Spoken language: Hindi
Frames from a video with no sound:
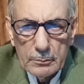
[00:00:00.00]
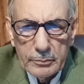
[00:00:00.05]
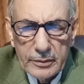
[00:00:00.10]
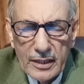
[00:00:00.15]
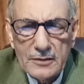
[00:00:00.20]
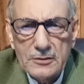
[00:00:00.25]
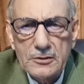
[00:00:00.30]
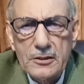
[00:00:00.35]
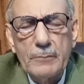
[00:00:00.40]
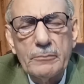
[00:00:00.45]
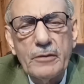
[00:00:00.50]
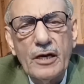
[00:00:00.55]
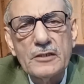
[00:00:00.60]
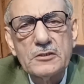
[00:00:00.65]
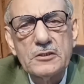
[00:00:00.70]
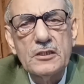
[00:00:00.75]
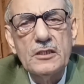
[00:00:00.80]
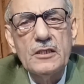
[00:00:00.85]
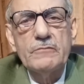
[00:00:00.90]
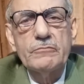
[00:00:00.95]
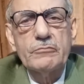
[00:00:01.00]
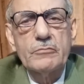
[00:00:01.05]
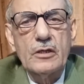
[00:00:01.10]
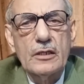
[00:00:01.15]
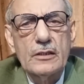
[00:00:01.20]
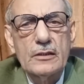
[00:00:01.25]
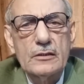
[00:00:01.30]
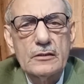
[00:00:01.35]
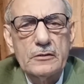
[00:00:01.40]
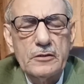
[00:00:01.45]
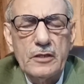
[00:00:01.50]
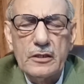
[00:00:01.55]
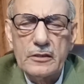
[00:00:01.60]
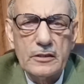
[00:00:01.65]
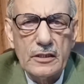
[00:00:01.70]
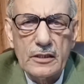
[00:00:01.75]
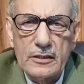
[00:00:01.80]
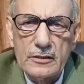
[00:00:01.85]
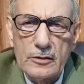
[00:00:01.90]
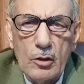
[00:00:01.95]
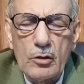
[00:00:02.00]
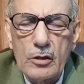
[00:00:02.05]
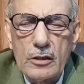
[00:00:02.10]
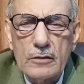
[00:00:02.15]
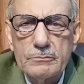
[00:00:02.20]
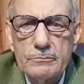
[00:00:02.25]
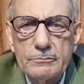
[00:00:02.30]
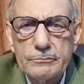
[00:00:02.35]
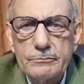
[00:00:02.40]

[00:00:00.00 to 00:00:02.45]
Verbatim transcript: मियाँ शहबाज शरीफ का टर्की का दौरा